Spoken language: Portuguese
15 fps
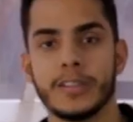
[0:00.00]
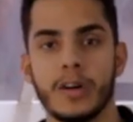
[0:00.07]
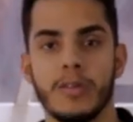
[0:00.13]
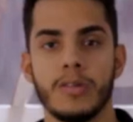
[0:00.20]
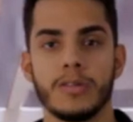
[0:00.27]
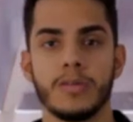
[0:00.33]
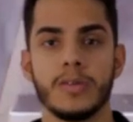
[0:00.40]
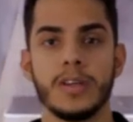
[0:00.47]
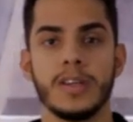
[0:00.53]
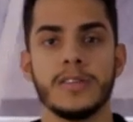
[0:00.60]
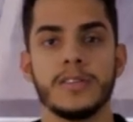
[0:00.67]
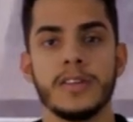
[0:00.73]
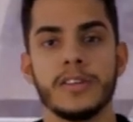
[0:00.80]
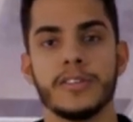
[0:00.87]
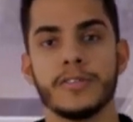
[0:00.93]
Então,
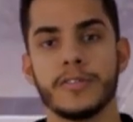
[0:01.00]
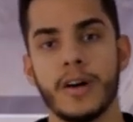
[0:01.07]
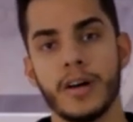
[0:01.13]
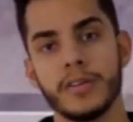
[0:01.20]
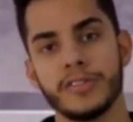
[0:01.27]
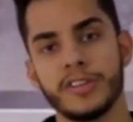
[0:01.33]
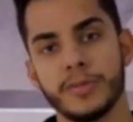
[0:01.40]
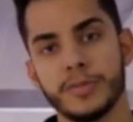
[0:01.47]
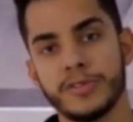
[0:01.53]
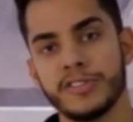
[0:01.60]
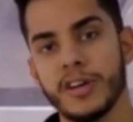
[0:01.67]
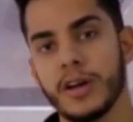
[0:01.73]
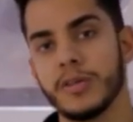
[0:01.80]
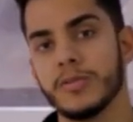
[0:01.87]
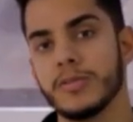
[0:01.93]
existe vários tipos
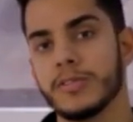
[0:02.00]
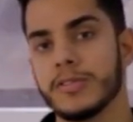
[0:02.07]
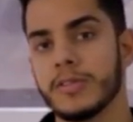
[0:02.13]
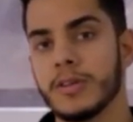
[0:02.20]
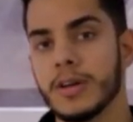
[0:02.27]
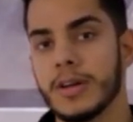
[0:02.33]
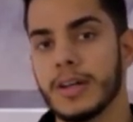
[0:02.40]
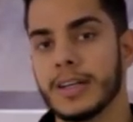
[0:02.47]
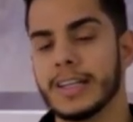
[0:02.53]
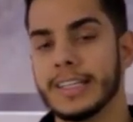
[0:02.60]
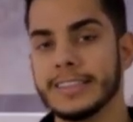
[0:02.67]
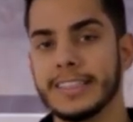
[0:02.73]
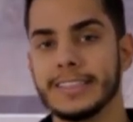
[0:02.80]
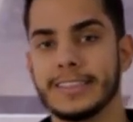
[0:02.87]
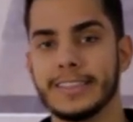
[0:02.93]
de anúncio que
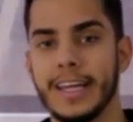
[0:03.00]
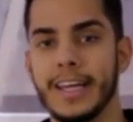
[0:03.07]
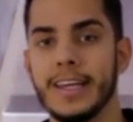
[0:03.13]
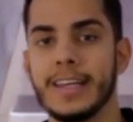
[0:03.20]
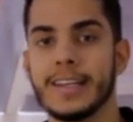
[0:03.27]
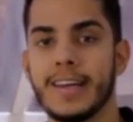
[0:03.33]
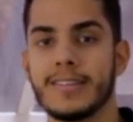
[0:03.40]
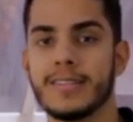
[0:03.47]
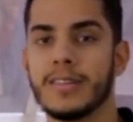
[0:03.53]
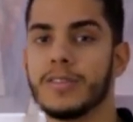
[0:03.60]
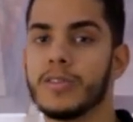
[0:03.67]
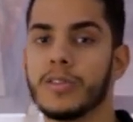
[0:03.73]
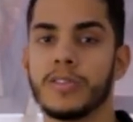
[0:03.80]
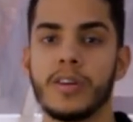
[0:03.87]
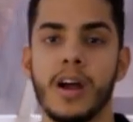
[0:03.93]
a gente tem nas
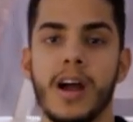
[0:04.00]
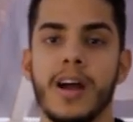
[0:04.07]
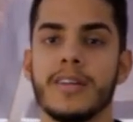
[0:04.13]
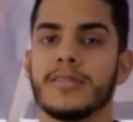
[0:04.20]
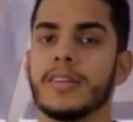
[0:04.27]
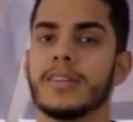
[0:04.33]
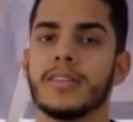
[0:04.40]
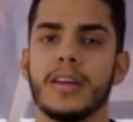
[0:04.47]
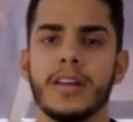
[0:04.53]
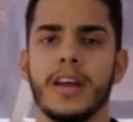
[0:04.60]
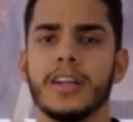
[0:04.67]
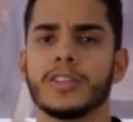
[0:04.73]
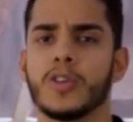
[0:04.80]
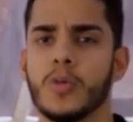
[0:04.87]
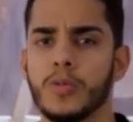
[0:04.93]
redes sociais, na
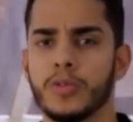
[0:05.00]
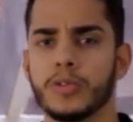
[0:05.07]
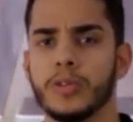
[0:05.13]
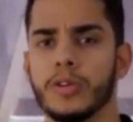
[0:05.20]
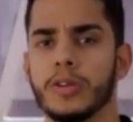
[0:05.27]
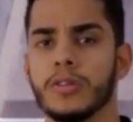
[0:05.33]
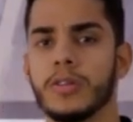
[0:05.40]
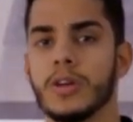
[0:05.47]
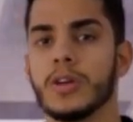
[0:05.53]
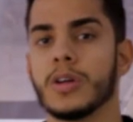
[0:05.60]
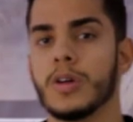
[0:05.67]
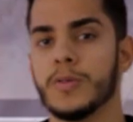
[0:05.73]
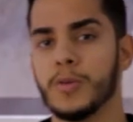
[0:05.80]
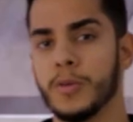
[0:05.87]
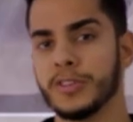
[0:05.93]
internet como um todo,
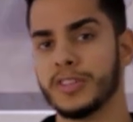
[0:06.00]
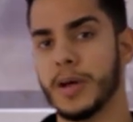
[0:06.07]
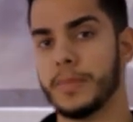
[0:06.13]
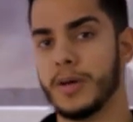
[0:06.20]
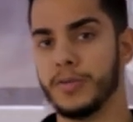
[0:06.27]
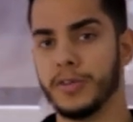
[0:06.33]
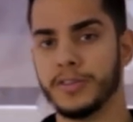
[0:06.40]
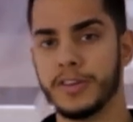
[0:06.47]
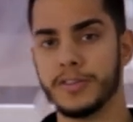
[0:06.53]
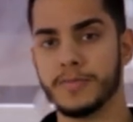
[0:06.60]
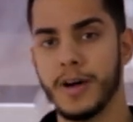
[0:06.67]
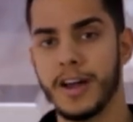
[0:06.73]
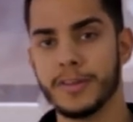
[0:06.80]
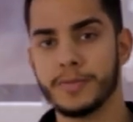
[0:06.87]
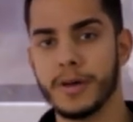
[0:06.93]
que eu vou mostrar para vocês
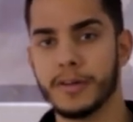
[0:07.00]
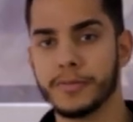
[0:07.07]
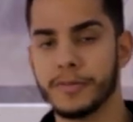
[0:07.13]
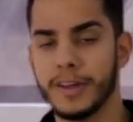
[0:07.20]
mais para